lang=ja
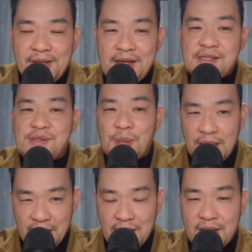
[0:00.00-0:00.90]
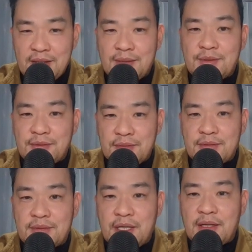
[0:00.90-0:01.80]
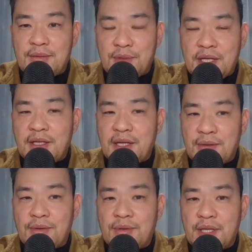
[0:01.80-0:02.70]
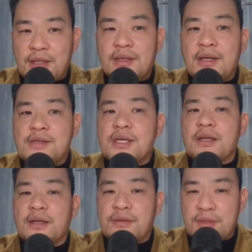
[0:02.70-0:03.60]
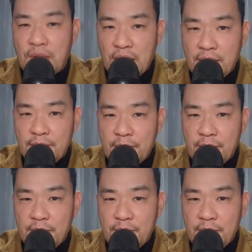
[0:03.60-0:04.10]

で、それが多分彼のキャリアを決定づけてるんですよね。